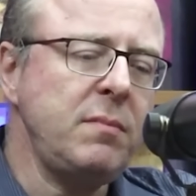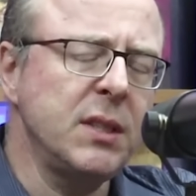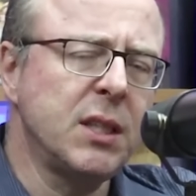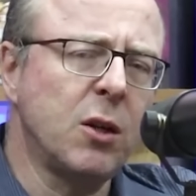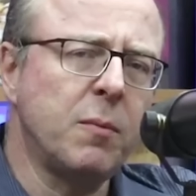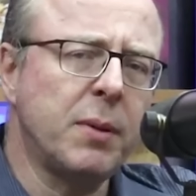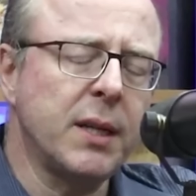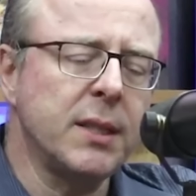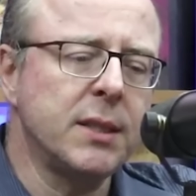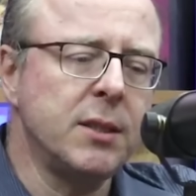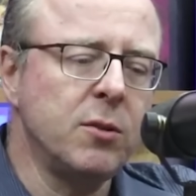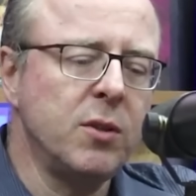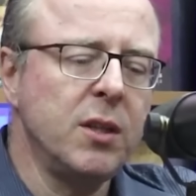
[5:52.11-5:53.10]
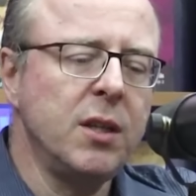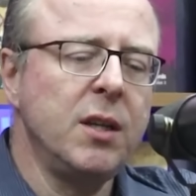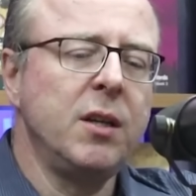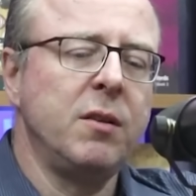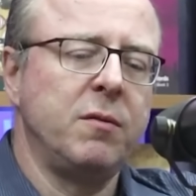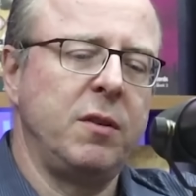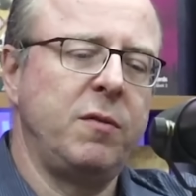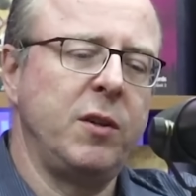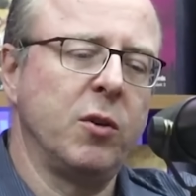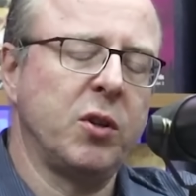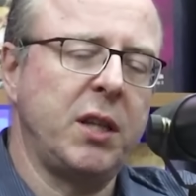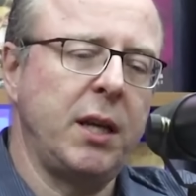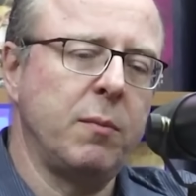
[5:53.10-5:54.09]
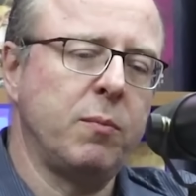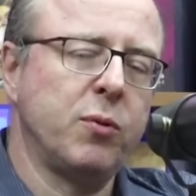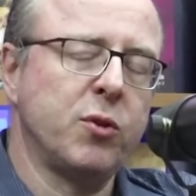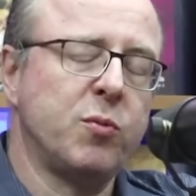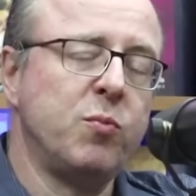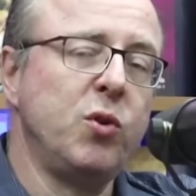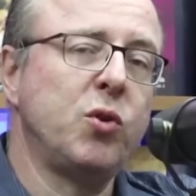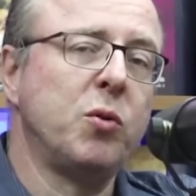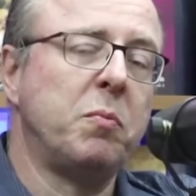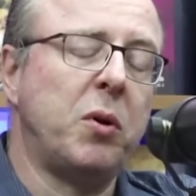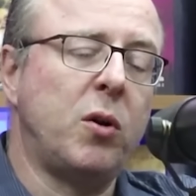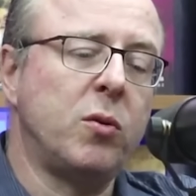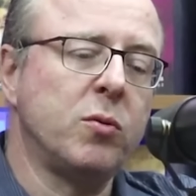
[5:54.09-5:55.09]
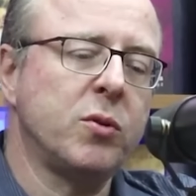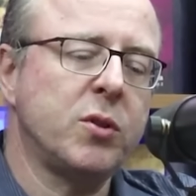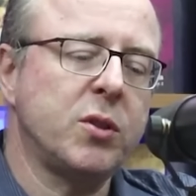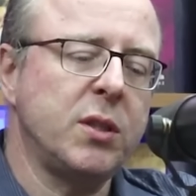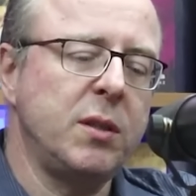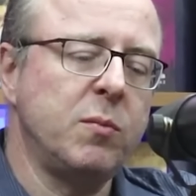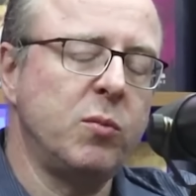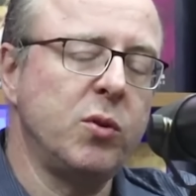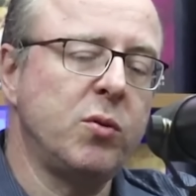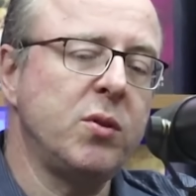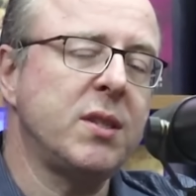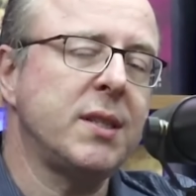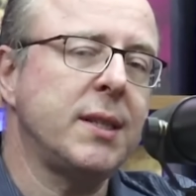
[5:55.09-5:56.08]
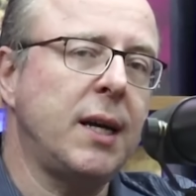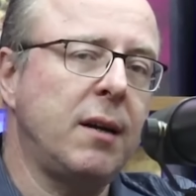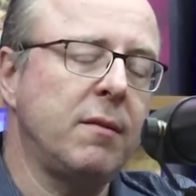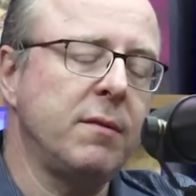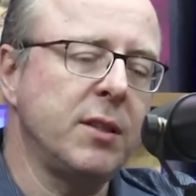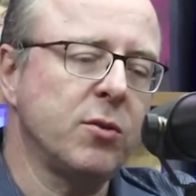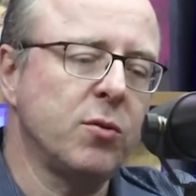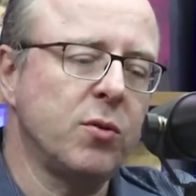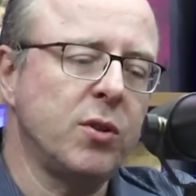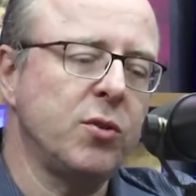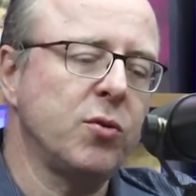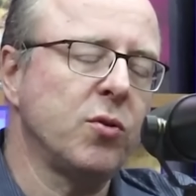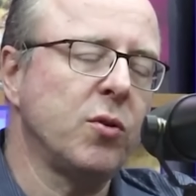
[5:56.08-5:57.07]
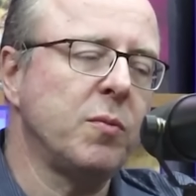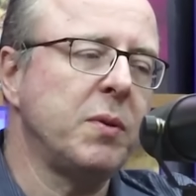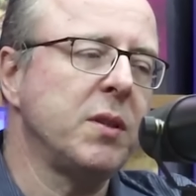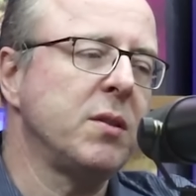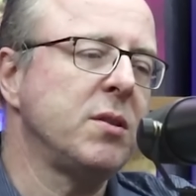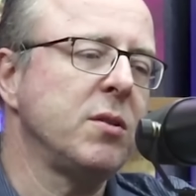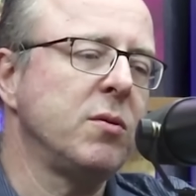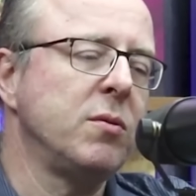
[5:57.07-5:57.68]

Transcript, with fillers: Então, o Brasil viveu tempos muito bons e muito estáveis durante o Dom Pedro II